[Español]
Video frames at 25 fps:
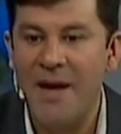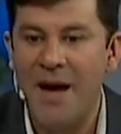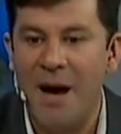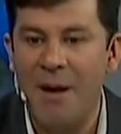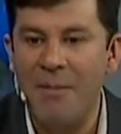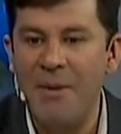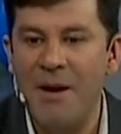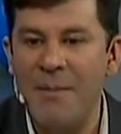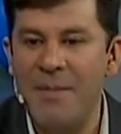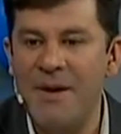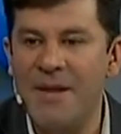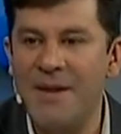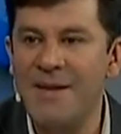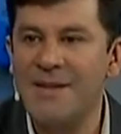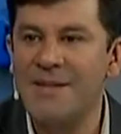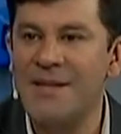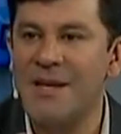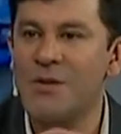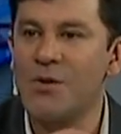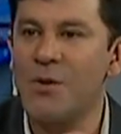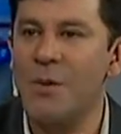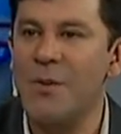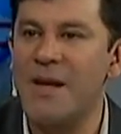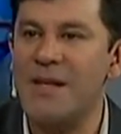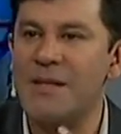Eh, hábleme de
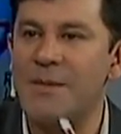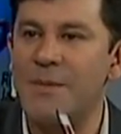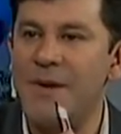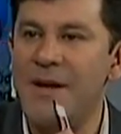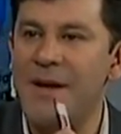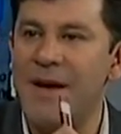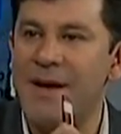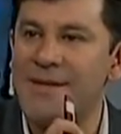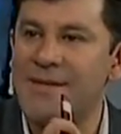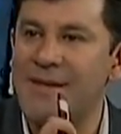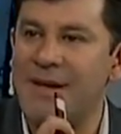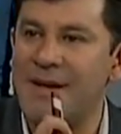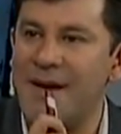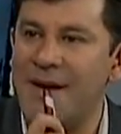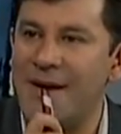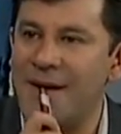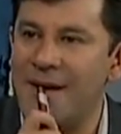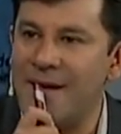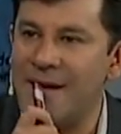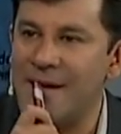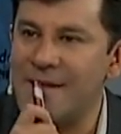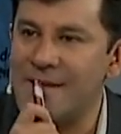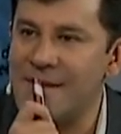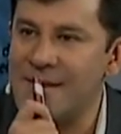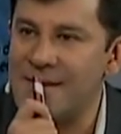esas dobles vías que, se